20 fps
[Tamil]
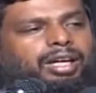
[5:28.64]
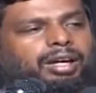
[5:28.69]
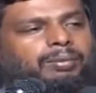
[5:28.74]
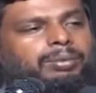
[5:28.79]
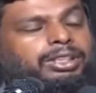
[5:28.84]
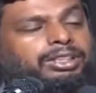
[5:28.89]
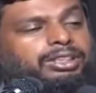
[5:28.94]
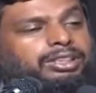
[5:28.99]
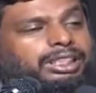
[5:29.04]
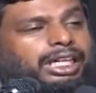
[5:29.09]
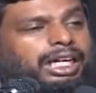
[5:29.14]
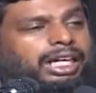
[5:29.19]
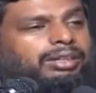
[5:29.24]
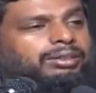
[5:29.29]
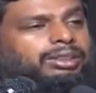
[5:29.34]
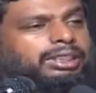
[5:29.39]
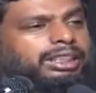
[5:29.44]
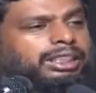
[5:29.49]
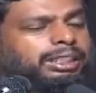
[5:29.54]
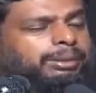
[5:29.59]
அப்போ இந்த
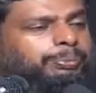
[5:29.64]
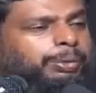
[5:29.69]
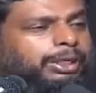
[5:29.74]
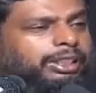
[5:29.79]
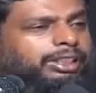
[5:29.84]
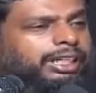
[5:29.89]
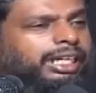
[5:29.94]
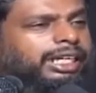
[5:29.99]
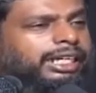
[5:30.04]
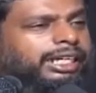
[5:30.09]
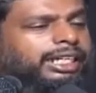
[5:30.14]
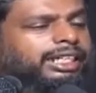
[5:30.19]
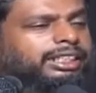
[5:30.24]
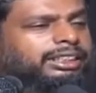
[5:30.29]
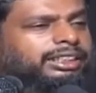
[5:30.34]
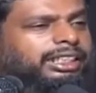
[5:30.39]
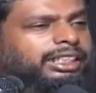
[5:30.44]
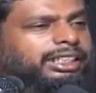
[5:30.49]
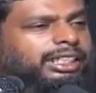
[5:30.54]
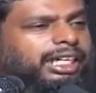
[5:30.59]
அளவிற்கு பெண்களை என்ன
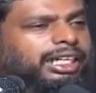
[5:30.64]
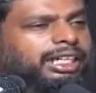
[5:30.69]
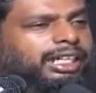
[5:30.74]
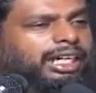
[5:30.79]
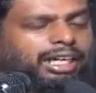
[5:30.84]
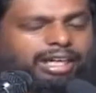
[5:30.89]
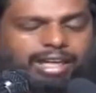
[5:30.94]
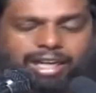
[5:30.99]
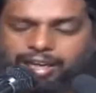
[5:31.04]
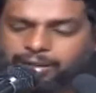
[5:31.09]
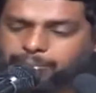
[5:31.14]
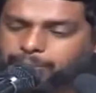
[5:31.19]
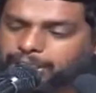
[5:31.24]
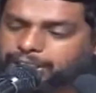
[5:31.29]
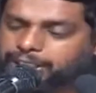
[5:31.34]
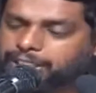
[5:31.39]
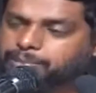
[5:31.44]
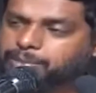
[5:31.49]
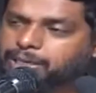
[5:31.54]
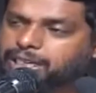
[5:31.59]
செய்கிறார்கள்
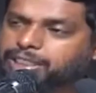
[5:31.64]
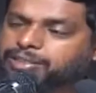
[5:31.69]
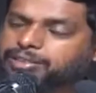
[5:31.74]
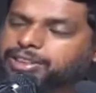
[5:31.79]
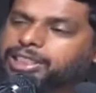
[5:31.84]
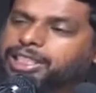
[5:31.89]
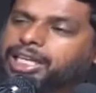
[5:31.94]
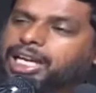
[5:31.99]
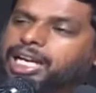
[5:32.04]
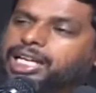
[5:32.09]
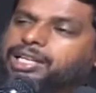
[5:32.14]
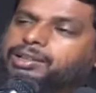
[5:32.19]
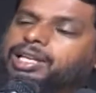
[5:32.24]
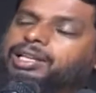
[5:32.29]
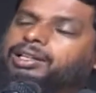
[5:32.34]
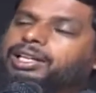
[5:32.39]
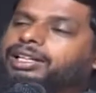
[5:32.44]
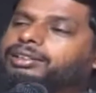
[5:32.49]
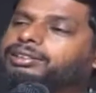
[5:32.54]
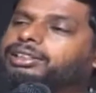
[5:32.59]

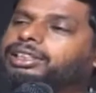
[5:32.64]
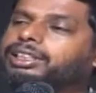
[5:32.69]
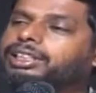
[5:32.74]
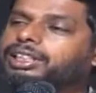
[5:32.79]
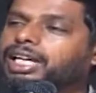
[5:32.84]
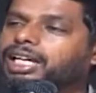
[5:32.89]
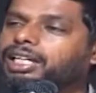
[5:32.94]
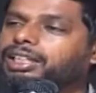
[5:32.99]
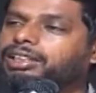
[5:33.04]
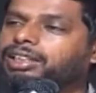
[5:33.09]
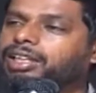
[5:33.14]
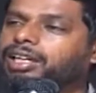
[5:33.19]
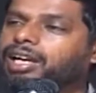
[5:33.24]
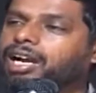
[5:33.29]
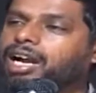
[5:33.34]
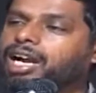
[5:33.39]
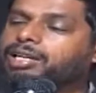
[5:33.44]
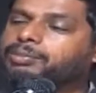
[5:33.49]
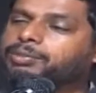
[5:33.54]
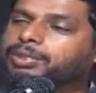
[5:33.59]
மட்டமானவர்களாகவே வைத்திருக்கிறாங்க
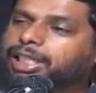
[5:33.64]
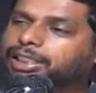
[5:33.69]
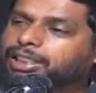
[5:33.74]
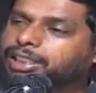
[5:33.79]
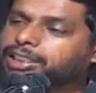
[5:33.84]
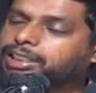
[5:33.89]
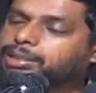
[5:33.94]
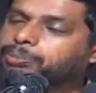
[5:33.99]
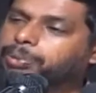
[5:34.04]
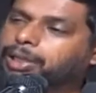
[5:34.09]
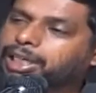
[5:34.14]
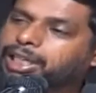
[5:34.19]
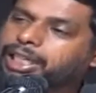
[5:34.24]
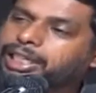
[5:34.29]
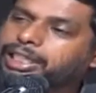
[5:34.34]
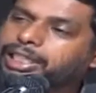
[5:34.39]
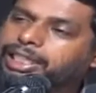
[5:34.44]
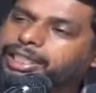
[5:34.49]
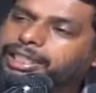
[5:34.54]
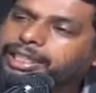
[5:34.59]
ஆரம்ப அதற்கு பல
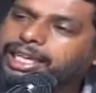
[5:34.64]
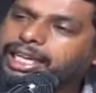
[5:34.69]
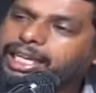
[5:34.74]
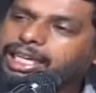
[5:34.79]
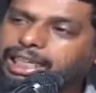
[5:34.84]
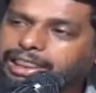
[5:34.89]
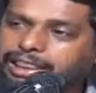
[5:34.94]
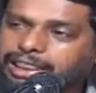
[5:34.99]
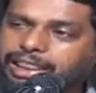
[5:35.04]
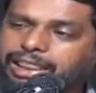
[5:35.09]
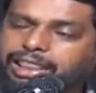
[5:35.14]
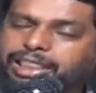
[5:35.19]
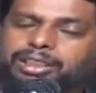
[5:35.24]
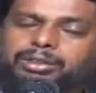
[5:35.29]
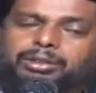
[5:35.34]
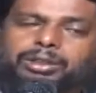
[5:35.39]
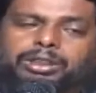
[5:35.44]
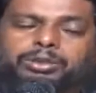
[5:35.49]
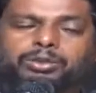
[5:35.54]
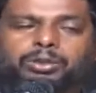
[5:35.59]
நிறைய கதைகளை
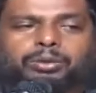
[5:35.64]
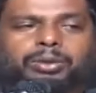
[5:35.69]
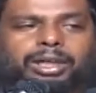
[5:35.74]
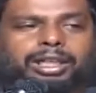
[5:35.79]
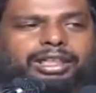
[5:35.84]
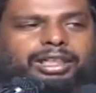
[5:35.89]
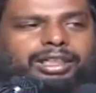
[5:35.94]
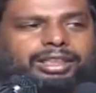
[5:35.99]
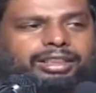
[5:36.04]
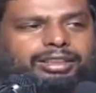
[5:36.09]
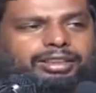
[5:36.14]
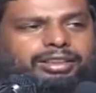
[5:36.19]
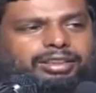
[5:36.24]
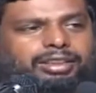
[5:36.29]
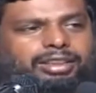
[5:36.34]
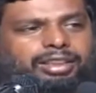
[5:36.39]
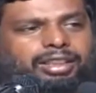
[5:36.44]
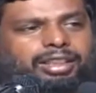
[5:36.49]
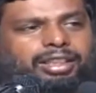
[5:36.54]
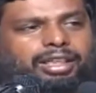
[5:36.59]
கூட சொல்வார்கள்
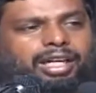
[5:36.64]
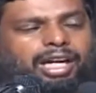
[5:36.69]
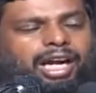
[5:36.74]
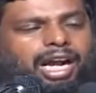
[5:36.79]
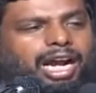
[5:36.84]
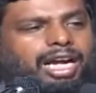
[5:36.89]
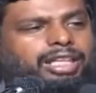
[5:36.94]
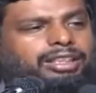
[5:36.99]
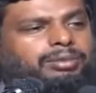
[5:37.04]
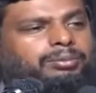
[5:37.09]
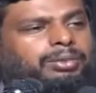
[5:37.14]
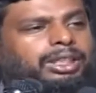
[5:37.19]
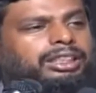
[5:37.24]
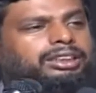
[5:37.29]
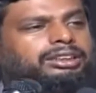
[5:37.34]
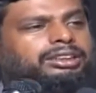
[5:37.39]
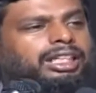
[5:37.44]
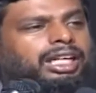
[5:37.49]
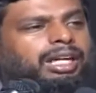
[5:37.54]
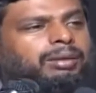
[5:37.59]
ஆதம் அலை
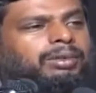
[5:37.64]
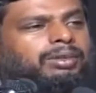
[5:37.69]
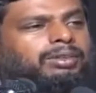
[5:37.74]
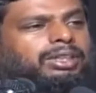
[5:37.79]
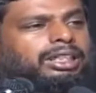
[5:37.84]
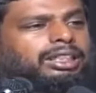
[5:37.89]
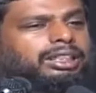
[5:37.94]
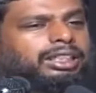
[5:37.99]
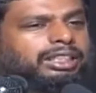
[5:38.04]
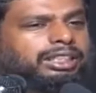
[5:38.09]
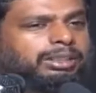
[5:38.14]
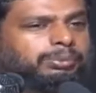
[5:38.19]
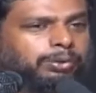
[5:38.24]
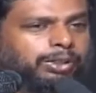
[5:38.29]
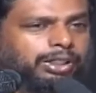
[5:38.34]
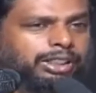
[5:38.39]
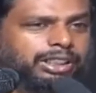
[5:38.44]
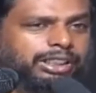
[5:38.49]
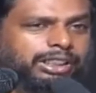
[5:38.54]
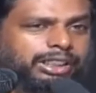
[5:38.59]
இஸ்லாம் அவர்கள்
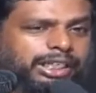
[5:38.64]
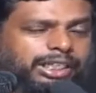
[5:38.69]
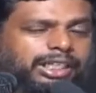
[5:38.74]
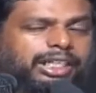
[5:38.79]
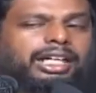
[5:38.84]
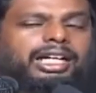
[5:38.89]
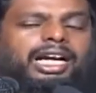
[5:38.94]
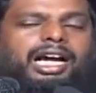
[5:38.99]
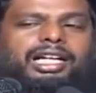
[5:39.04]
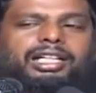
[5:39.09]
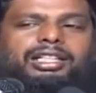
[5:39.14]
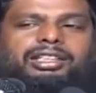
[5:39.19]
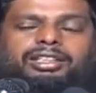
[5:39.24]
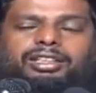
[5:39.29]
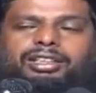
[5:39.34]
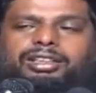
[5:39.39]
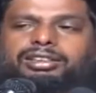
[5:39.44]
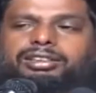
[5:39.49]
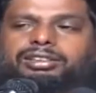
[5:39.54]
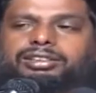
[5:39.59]
கெட்டுப்போனதற்கு என்ன
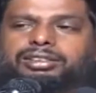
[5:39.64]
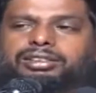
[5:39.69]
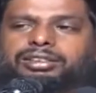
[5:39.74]
காரணம்